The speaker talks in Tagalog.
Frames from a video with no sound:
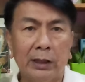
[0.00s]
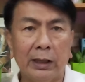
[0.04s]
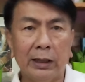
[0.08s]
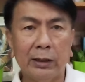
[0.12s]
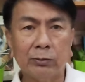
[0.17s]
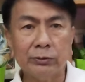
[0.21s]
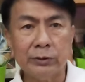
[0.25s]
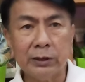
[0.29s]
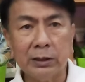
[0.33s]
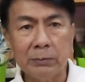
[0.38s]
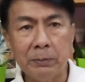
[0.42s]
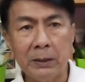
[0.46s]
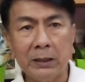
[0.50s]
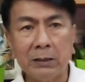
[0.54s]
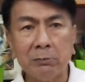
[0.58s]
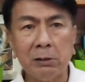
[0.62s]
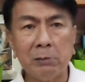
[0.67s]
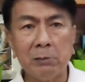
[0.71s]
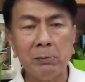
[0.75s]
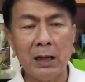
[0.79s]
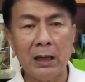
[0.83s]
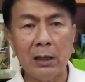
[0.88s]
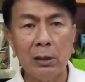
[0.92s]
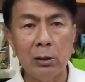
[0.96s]
Eh kundi ba
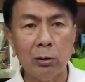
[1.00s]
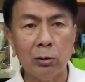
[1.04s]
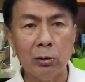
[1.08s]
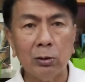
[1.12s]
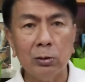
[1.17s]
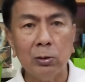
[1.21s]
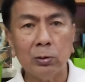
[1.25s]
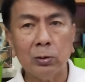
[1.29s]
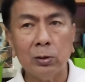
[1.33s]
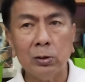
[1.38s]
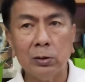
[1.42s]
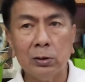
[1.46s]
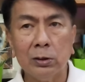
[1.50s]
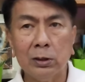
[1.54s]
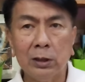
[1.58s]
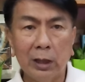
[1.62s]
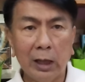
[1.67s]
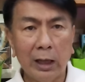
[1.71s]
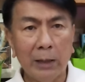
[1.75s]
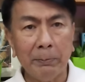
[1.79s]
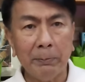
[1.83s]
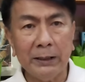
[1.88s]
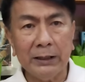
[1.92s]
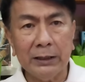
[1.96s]
naman mga loko-loko?
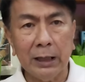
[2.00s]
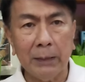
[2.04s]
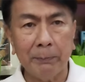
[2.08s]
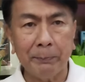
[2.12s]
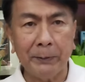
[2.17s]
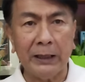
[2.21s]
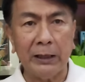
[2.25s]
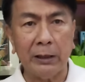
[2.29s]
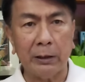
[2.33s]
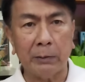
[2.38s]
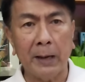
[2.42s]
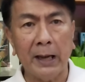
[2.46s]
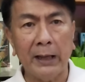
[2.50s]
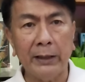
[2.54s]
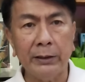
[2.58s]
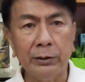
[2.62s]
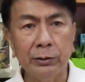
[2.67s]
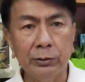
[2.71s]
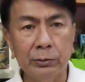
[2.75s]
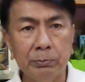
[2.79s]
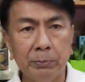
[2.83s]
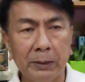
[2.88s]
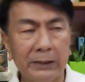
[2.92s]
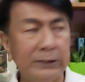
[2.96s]
Eh ba't nila pinirmahan yun?